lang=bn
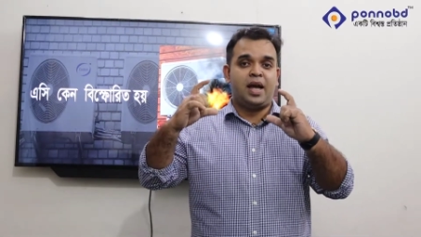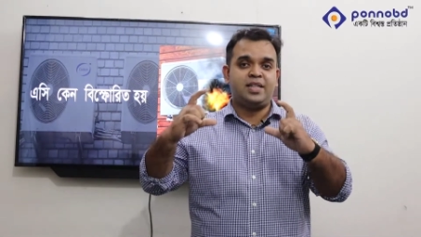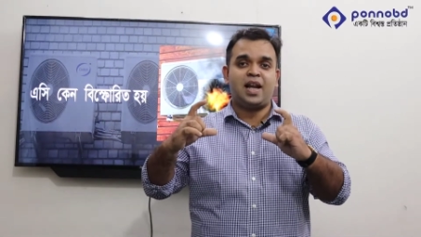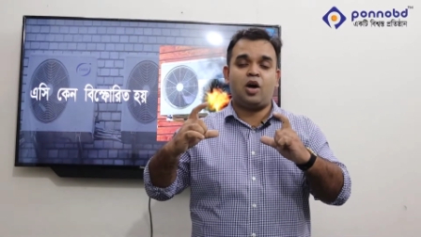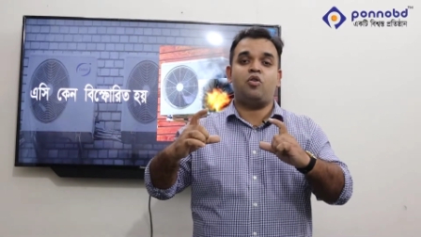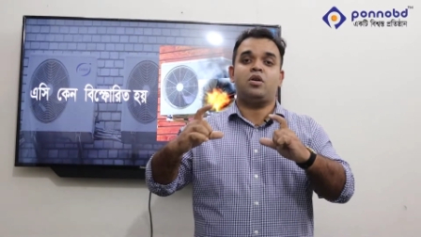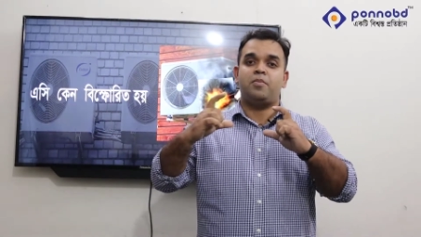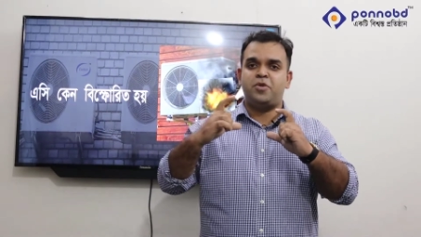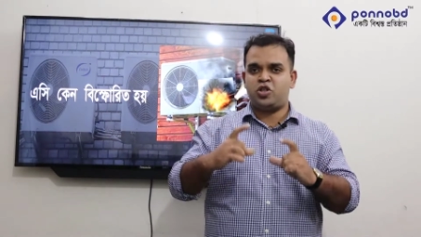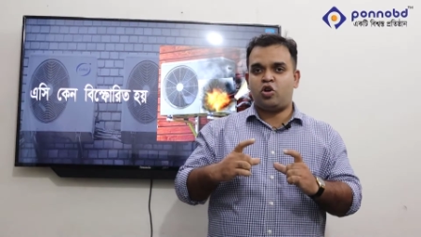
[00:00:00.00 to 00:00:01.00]
এছাড়াও
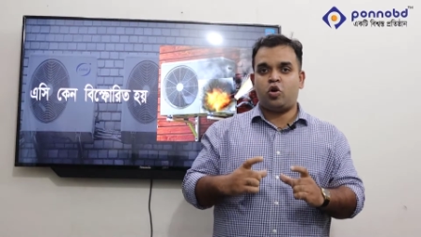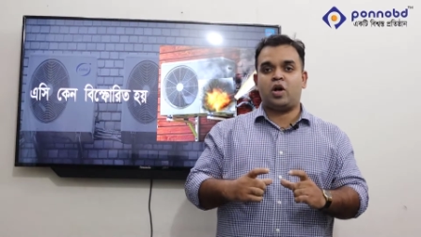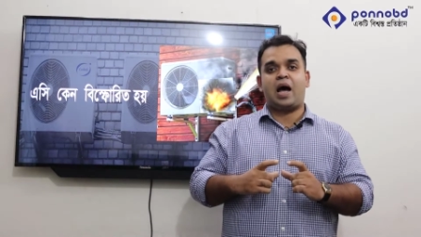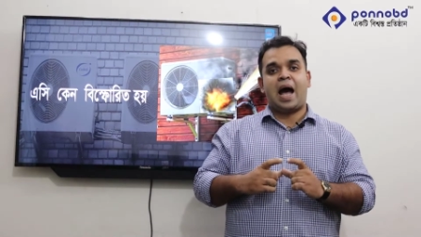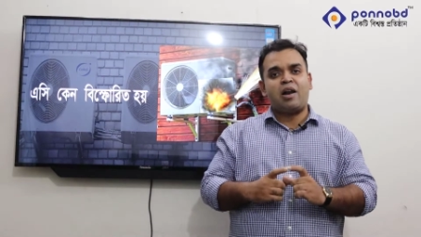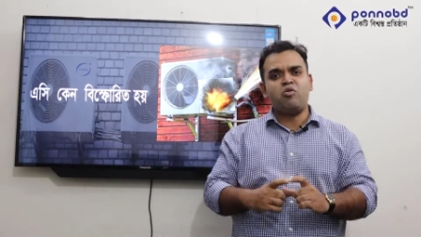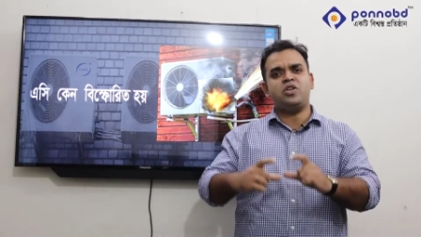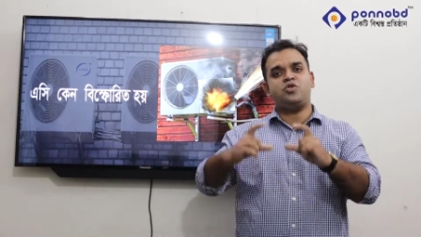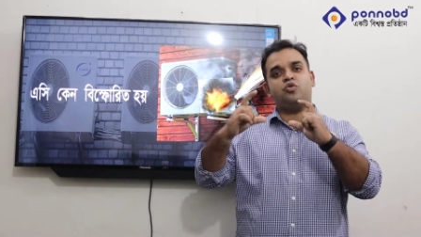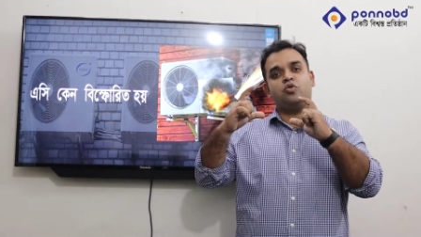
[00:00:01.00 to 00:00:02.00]
বিশেষজ্ঞরা আরও
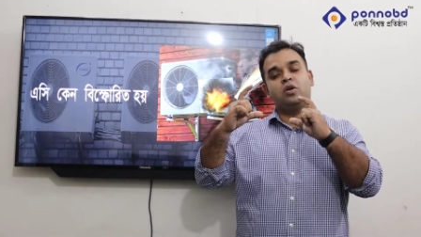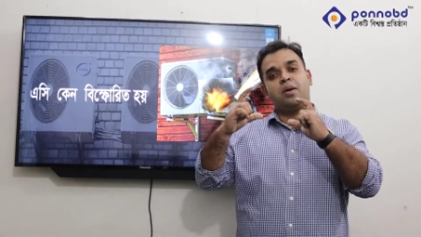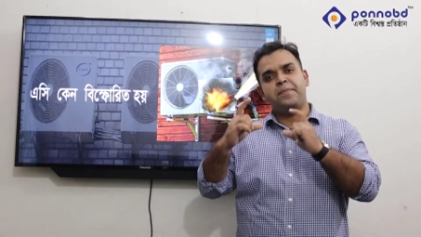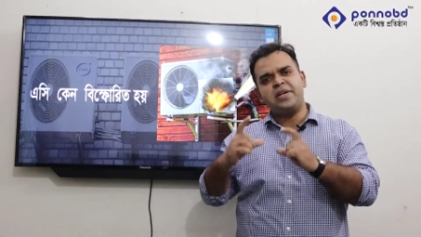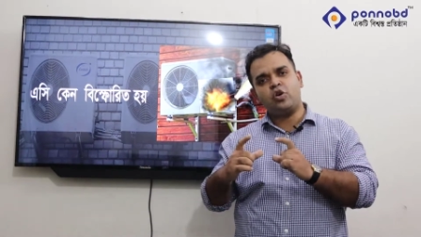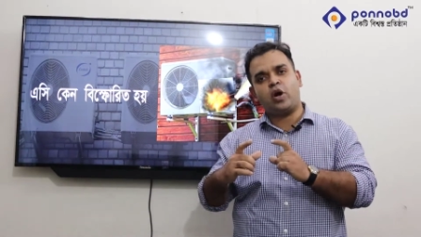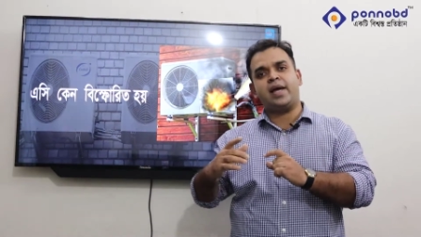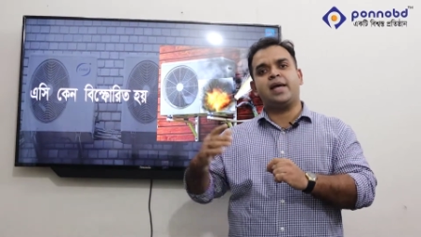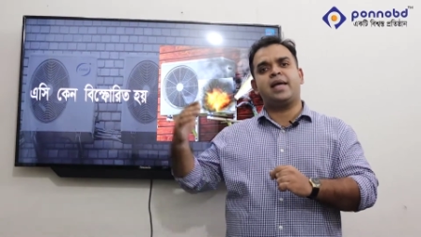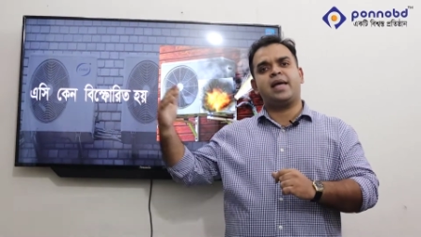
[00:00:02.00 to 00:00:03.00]
কিছু
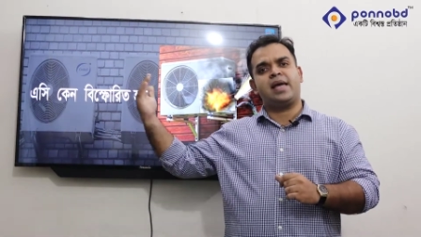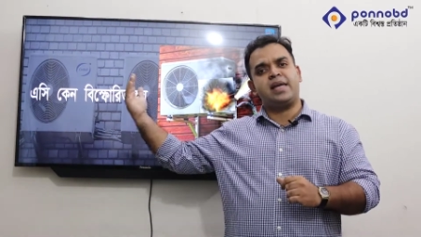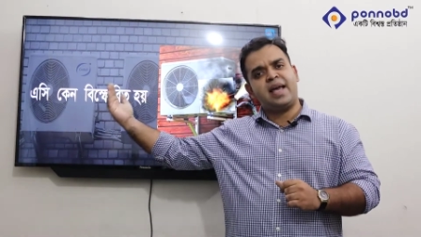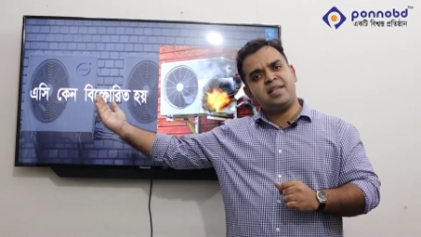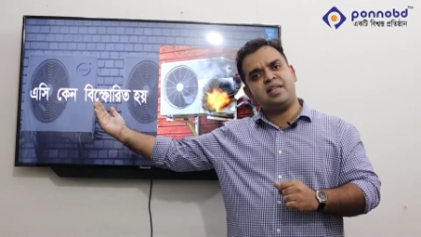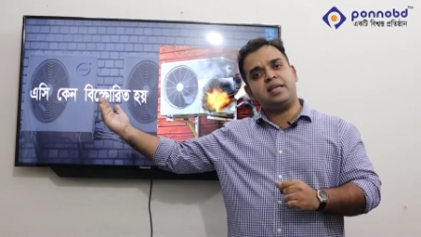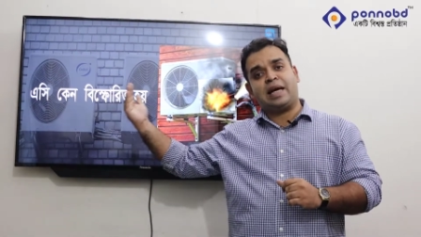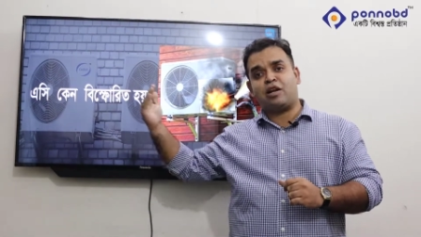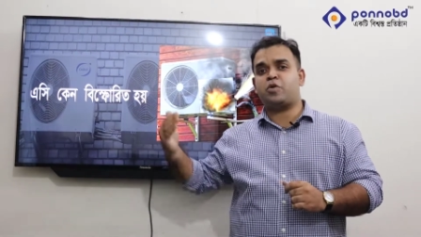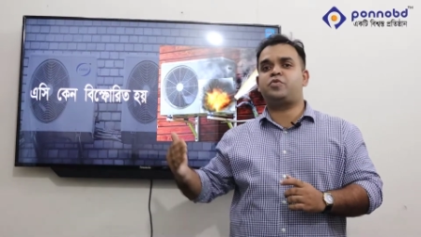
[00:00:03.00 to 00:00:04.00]
বিষয় এই এসি
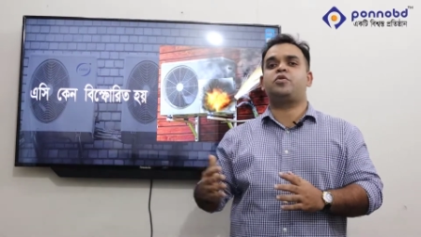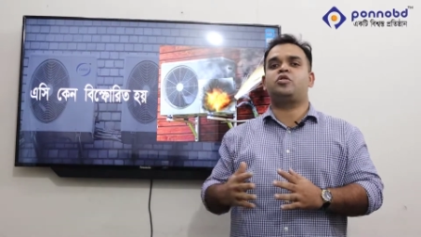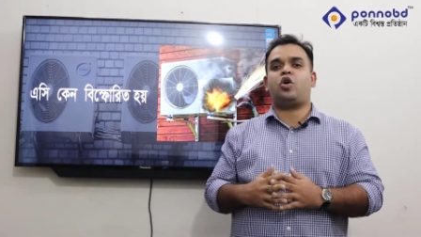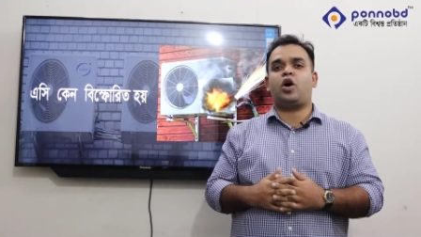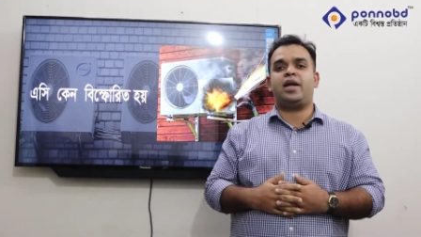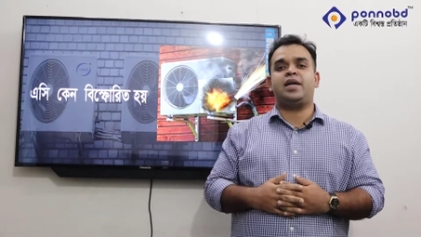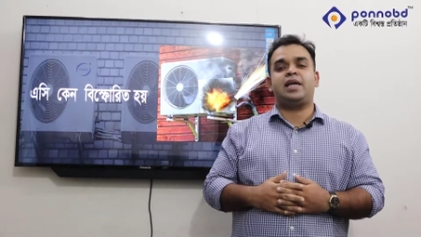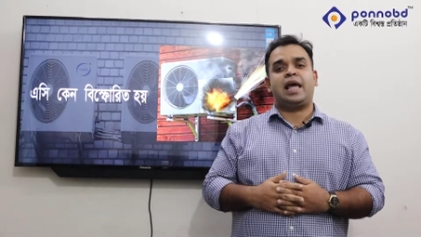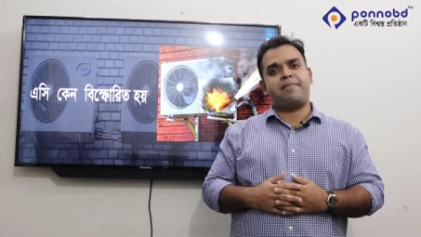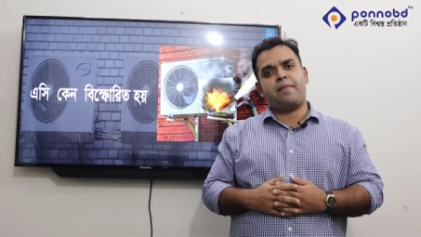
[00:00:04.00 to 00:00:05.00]
কেন বিস্ফোরিত হয়
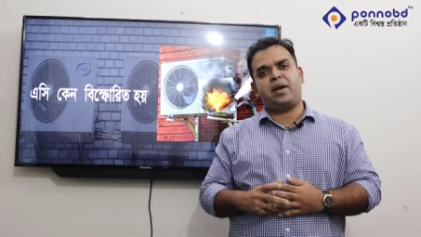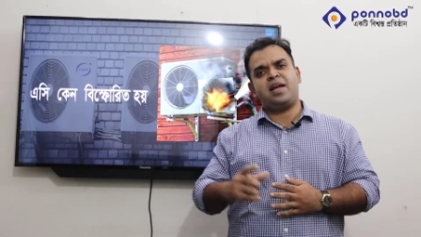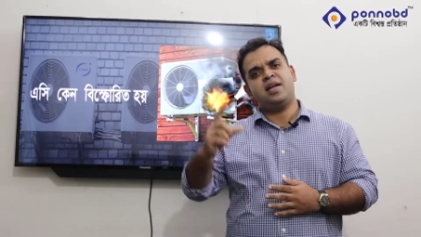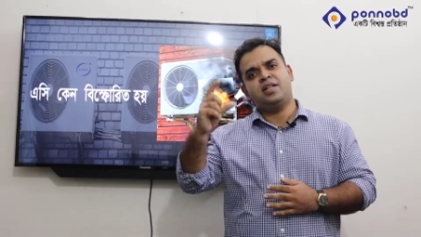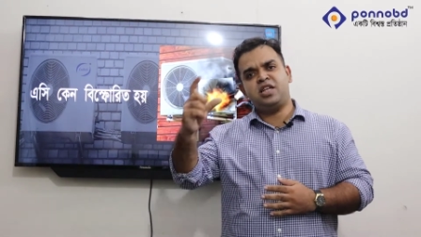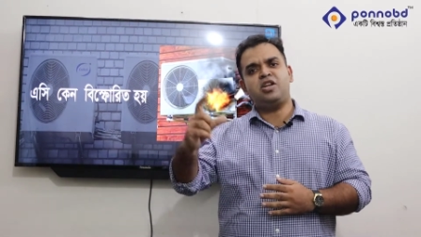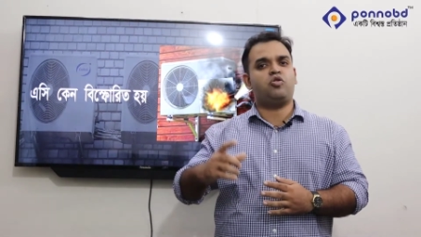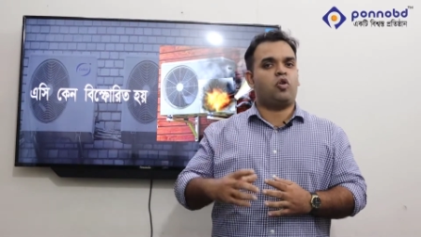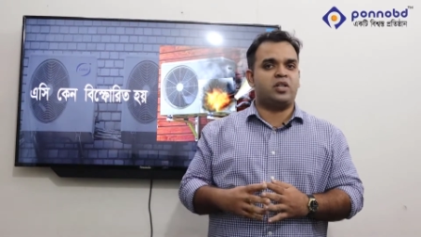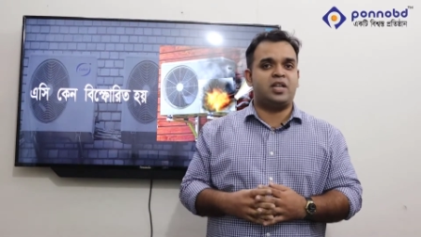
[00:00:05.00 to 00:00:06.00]
এ ব্যাপারে
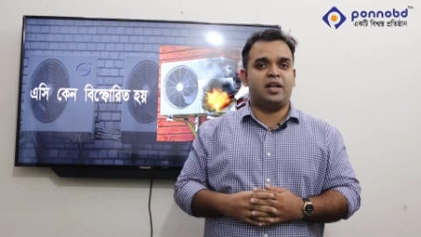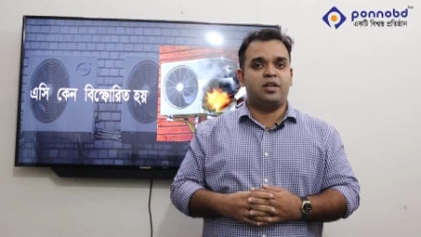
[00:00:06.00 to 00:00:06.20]
চিহ্নিত করেছেন